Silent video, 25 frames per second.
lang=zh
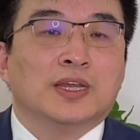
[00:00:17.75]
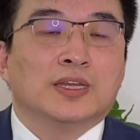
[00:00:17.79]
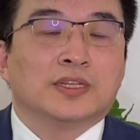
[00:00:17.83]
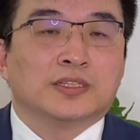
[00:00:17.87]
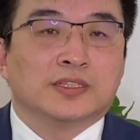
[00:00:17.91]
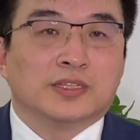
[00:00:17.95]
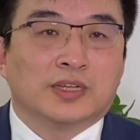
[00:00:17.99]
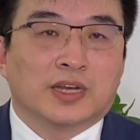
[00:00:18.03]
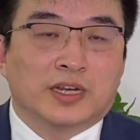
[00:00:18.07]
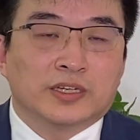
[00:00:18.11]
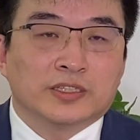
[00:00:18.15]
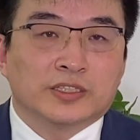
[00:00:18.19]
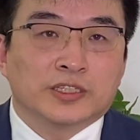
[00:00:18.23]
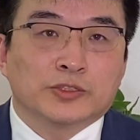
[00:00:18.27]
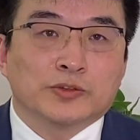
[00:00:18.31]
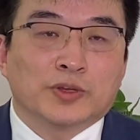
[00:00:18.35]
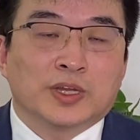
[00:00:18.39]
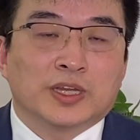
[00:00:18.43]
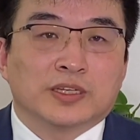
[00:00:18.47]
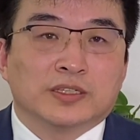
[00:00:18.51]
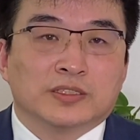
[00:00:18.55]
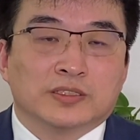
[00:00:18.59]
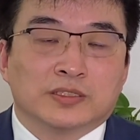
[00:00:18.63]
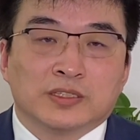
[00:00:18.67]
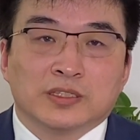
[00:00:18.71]
第二阶
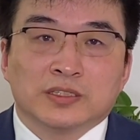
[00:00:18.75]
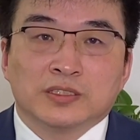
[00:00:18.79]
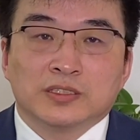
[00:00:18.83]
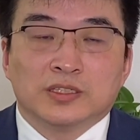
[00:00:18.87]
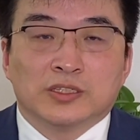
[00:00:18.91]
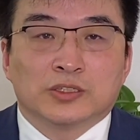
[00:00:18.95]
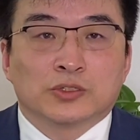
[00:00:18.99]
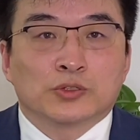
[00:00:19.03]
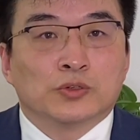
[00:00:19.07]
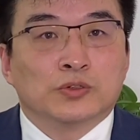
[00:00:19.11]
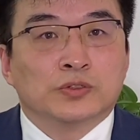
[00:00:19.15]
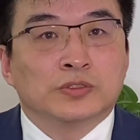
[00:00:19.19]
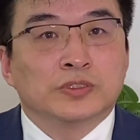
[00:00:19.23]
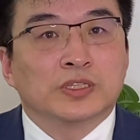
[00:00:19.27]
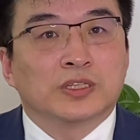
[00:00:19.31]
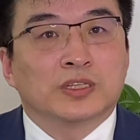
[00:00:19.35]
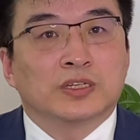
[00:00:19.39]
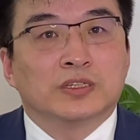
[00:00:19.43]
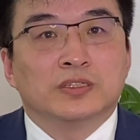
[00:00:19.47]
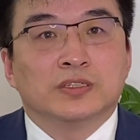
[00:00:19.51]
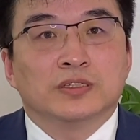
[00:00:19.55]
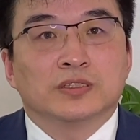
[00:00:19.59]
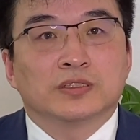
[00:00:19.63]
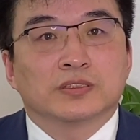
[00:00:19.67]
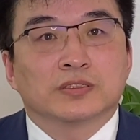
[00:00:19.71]
段经济重启的
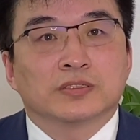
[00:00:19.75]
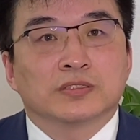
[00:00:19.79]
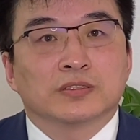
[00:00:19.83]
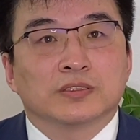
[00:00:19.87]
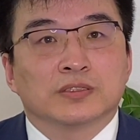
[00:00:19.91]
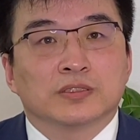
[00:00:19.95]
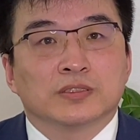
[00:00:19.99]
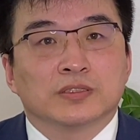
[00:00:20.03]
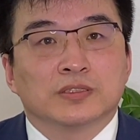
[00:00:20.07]
日子。